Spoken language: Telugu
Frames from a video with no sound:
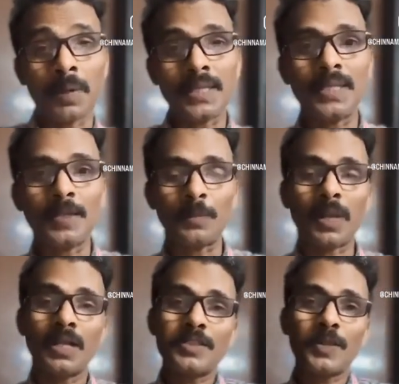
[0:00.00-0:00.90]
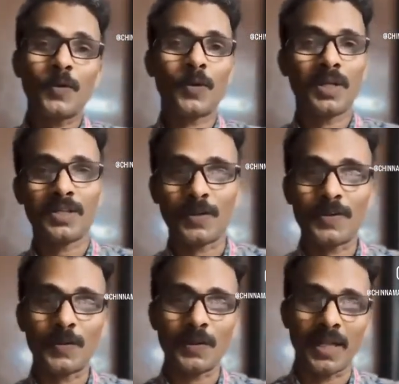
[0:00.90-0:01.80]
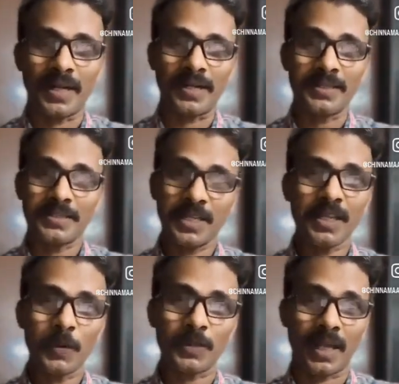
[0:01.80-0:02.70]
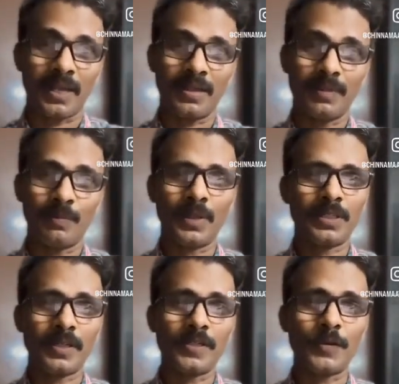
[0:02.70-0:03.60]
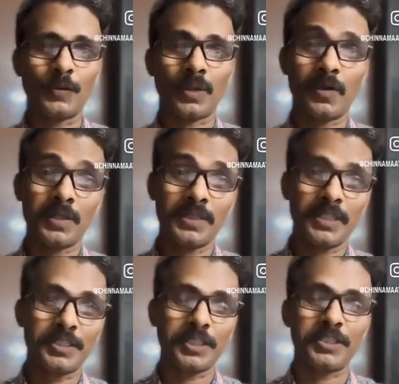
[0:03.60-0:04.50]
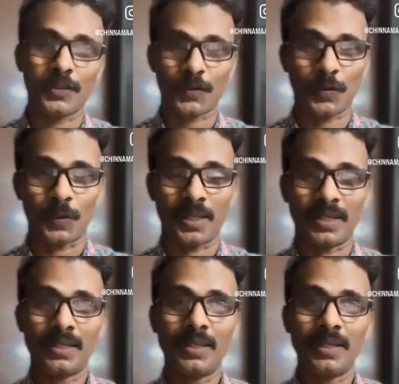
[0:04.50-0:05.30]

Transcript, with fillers: పది బ్రాంచులు కూడా నడుస్తున్నాయండి చాలా ఉన్నాయి మీకు తెలుసు కావాలంటే చెక్ చేసుకోండి